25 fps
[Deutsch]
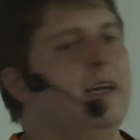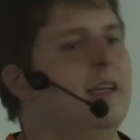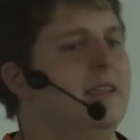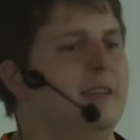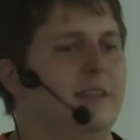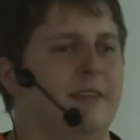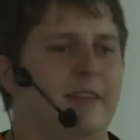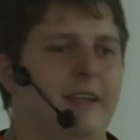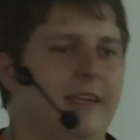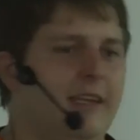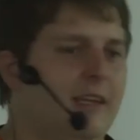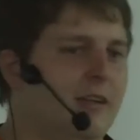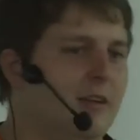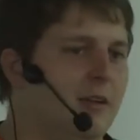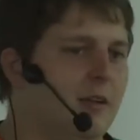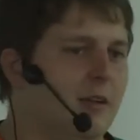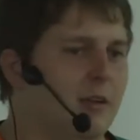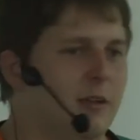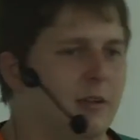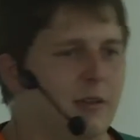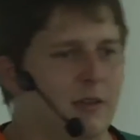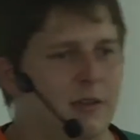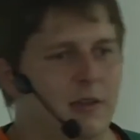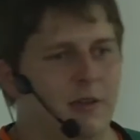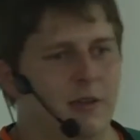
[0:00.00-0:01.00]
das
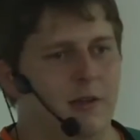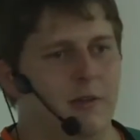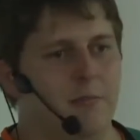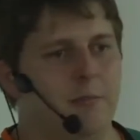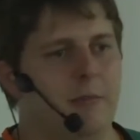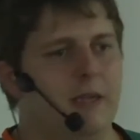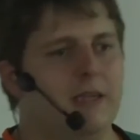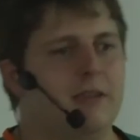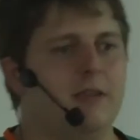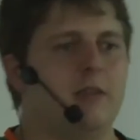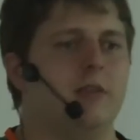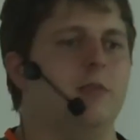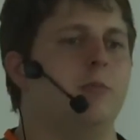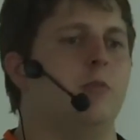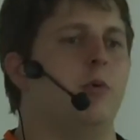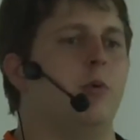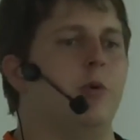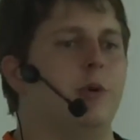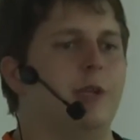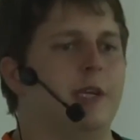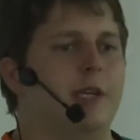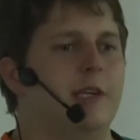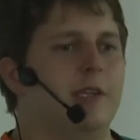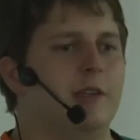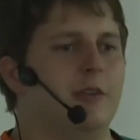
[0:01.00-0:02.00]

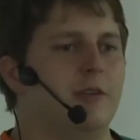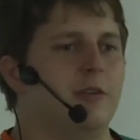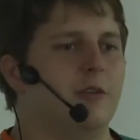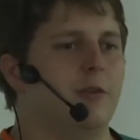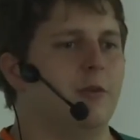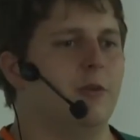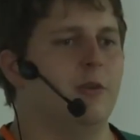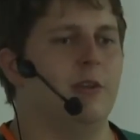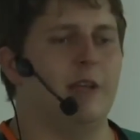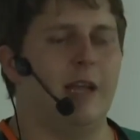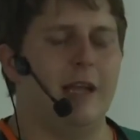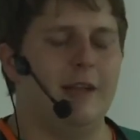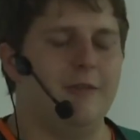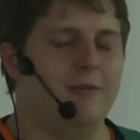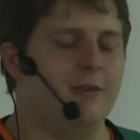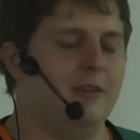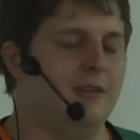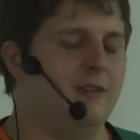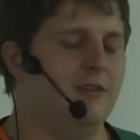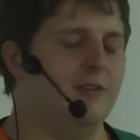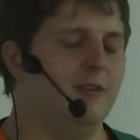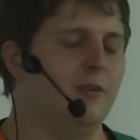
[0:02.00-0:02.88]
Hängemattenprojekt und so, einfach diese